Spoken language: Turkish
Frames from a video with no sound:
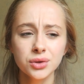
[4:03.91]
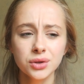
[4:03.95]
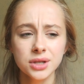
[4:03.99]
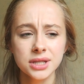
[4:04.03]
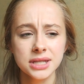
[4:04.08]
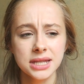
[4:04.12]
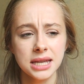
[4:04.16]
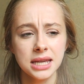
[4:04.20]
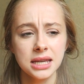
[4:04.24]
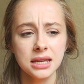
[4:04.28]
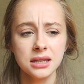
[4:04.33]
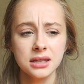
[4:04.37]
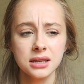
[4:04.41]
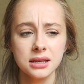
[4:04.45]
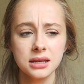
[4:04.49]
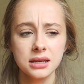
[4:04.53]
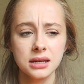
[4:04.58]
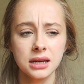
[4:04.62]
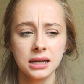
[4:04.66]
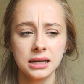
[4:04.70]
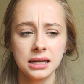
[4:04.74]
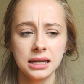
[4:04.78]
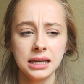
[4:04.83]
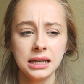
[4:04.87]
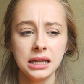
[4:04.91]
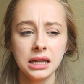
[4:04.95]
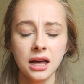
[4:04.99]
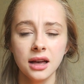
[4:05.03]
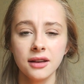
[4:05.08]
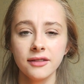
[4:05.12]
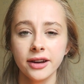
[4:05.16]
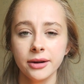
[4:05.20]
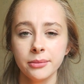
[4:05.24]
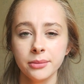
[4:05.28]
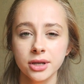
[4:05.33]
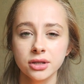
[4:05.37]
Türkçeyi hani
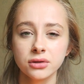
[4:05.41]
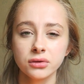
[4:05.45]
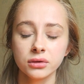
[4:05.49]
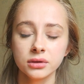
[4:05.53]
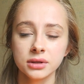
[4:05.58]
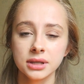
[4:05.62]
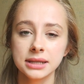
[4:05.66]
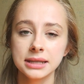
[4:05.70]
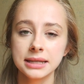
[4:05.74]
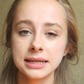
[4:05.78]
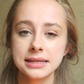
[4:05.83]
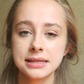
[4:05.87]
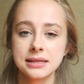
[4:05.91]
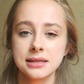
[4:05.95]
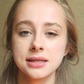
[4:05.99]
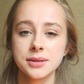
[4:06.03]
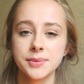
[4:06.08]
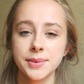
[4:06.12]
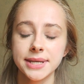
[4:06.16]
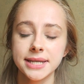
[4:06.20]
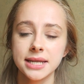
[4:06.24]
illa vermek zorunda değilsiniz.